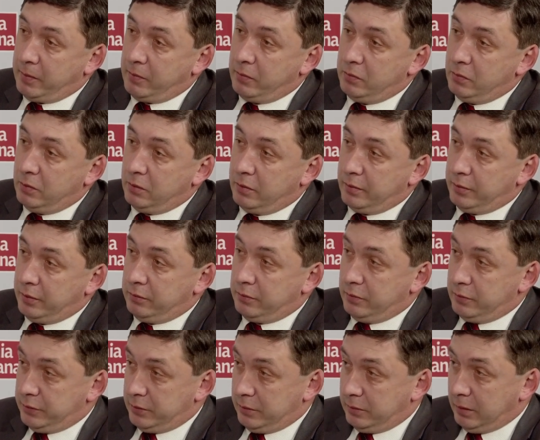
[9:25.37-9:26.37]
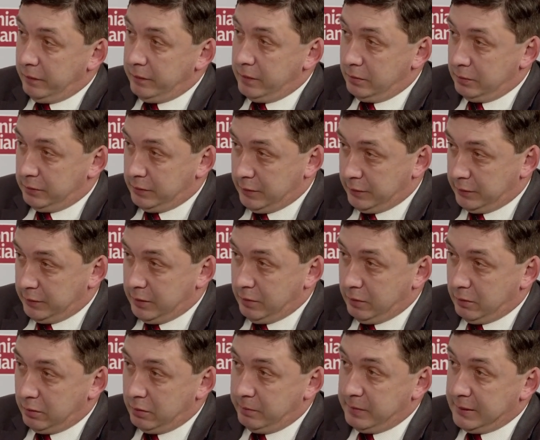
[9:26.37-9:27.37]
popełnił chory, który się dowie o
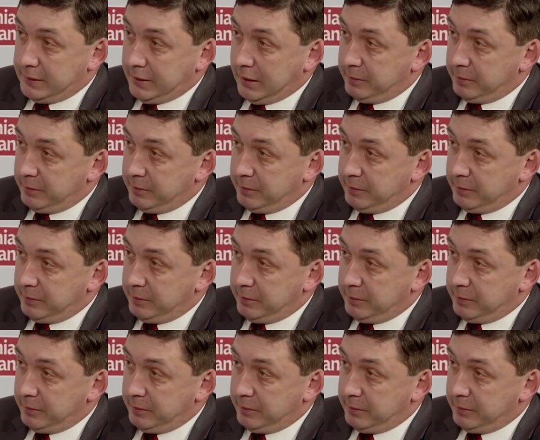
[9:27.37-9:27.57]
ciężkiej chorobie.